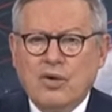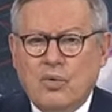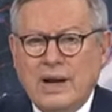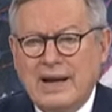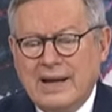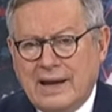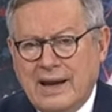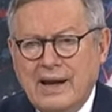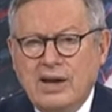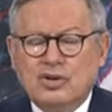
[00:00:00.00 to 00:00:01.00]
quelli
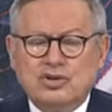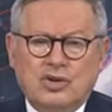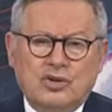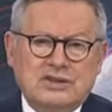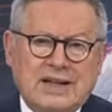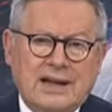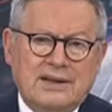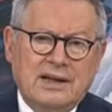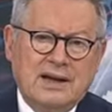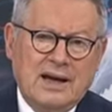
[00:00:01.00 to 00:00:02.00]
che sono
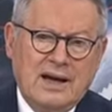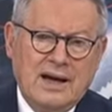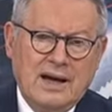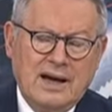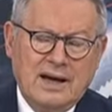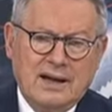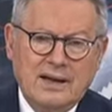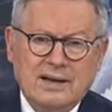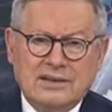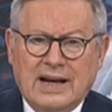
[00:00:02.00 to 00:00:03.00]
stati eh,
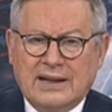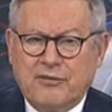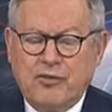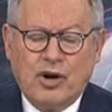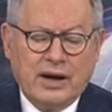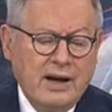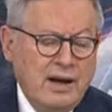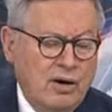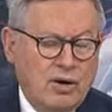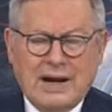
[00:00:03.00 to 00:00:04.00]
tirati fuori.
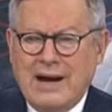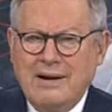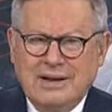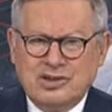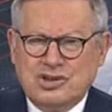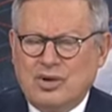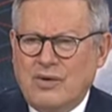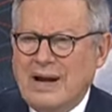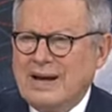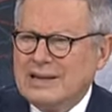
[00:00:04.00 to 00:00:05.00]
Ora, ci
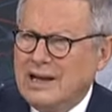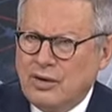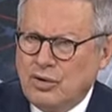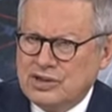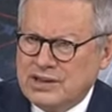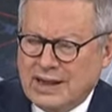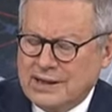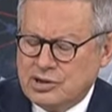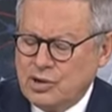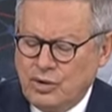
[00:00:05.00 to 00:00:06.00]
sono anche delle
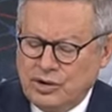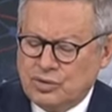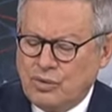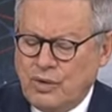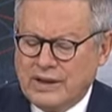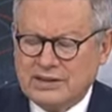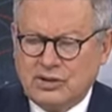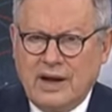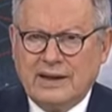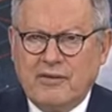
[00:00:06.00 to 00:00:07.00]
considerazioni su
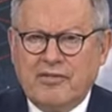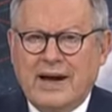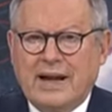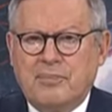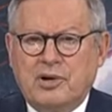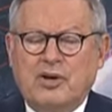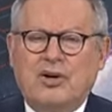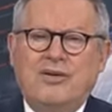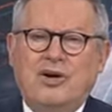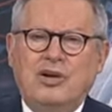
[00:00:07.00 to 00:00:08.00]
questo eh, da fare, però
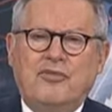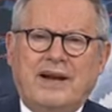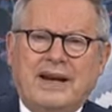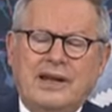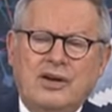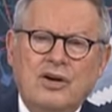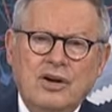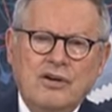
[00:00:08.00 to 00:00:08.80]
non le voglio fare io